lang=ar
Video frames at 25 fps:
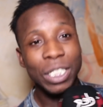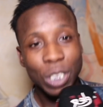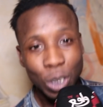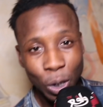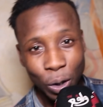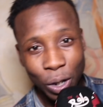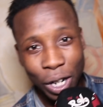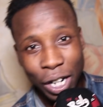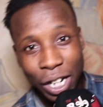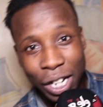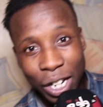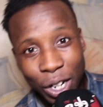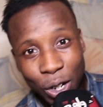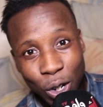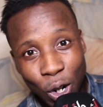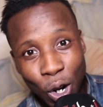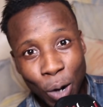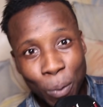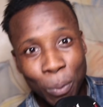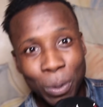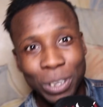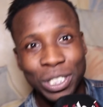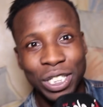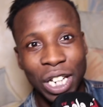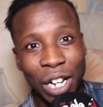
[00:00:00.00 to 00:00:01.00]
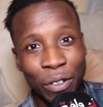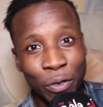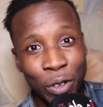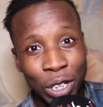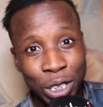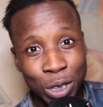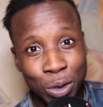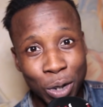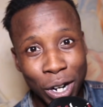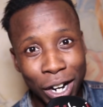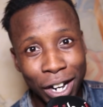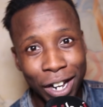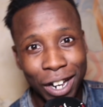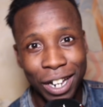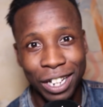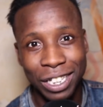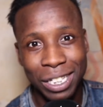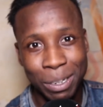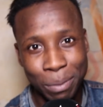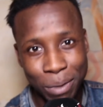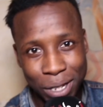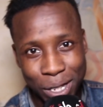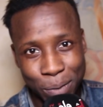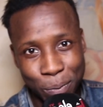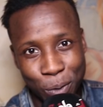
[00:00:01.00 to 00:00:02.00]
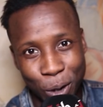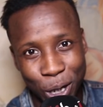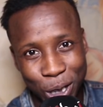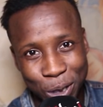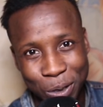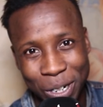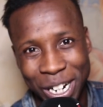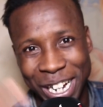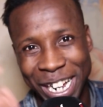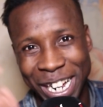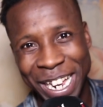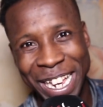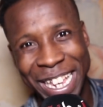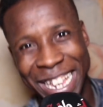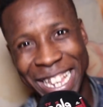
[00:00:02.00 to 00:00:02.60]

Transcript: شكرا لكم باش تعرفوا واش واقع ديما تبعوا واش واقع